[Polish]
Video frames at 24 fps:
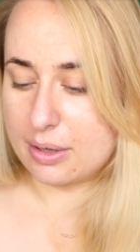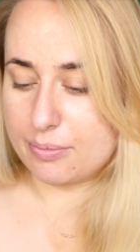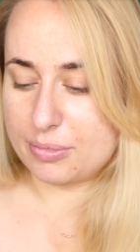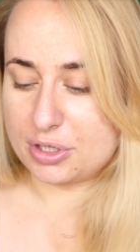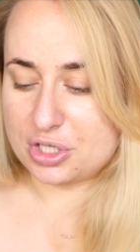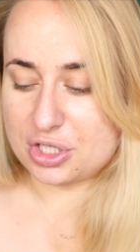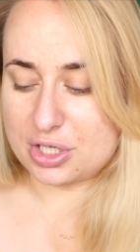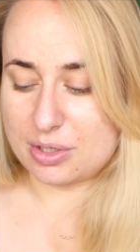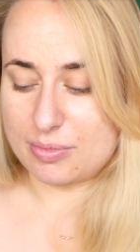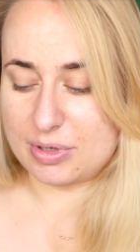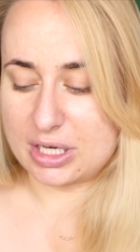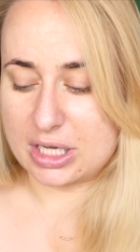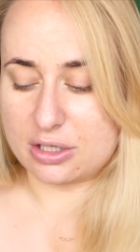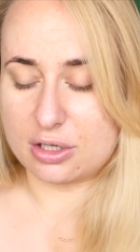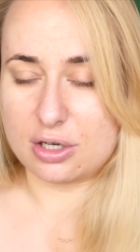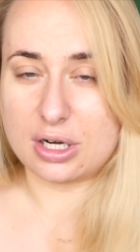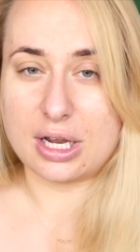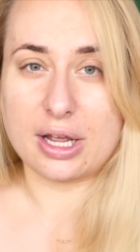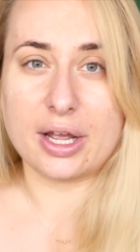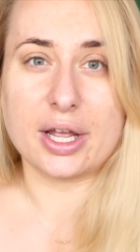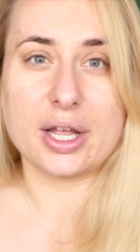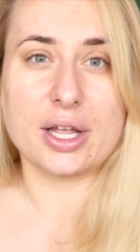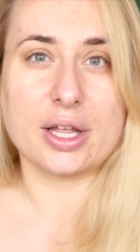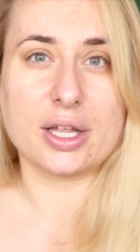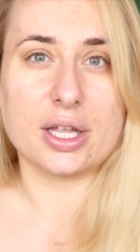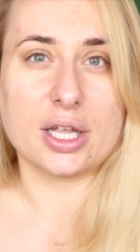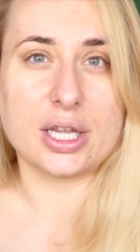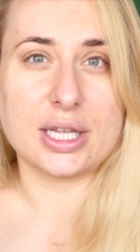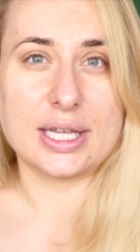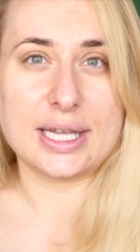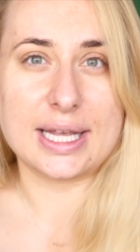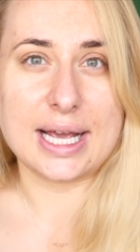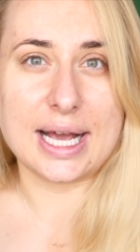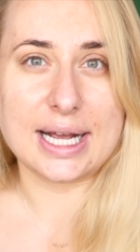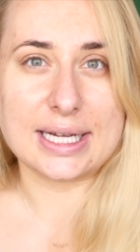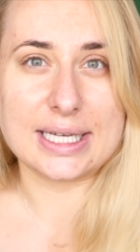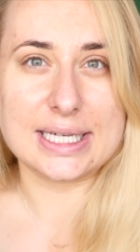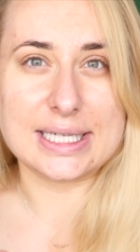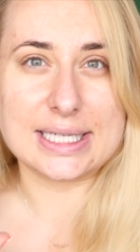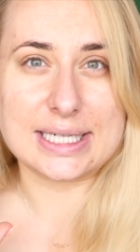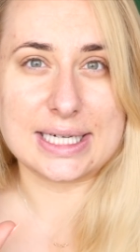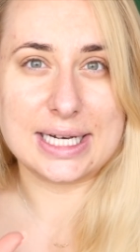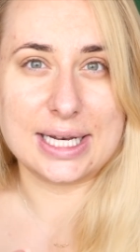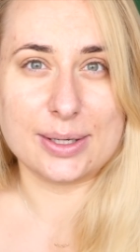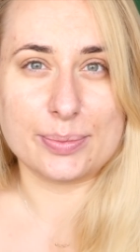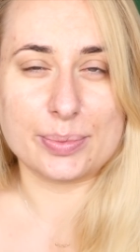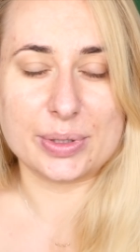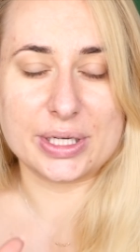Piszcie mi na dole, e, jakie
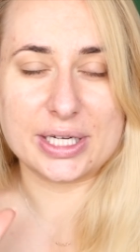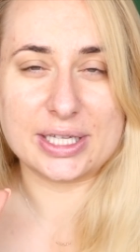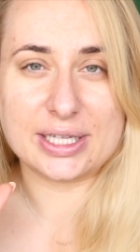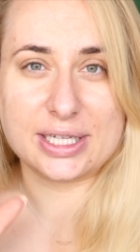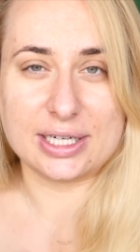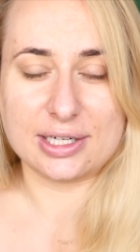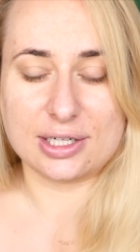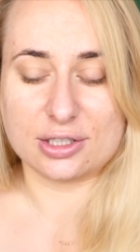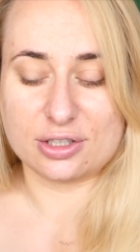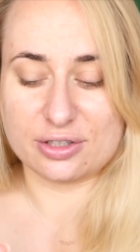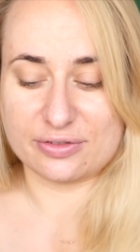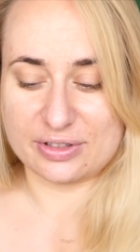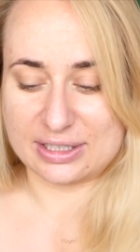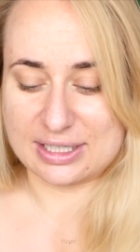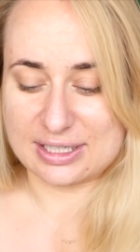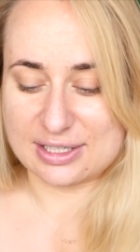sklepy internetowe